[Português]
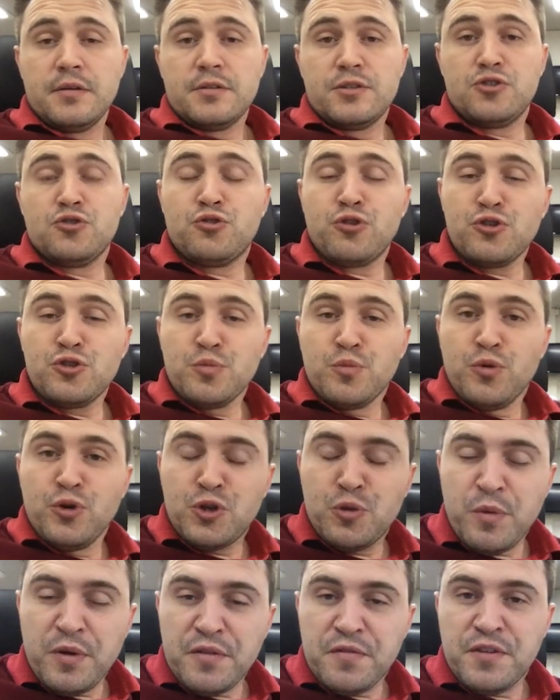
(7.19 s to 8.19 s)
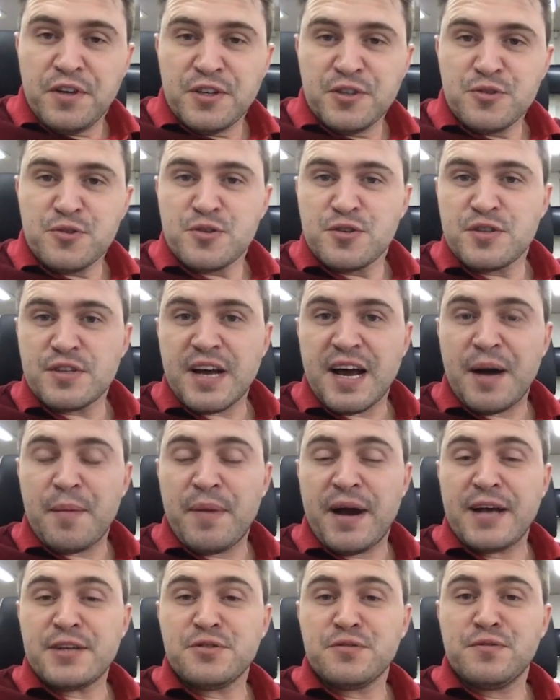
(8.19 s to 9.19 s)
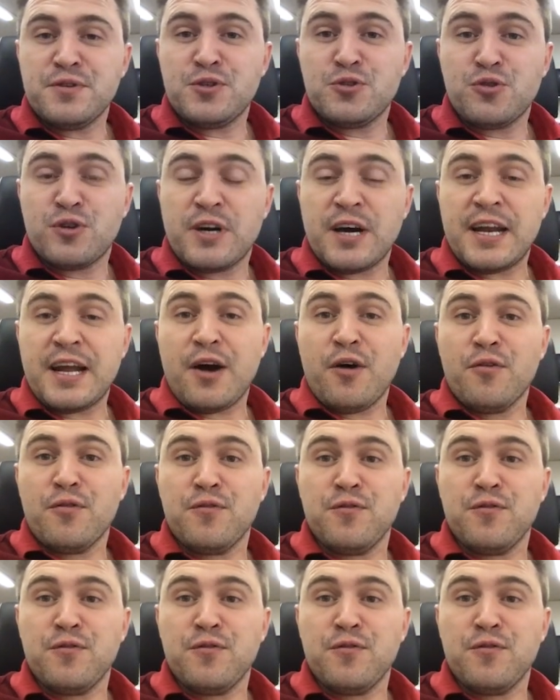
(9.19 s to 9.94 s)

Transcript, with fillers: Sejam todos muito bem-vindos a mais um vídeo do canal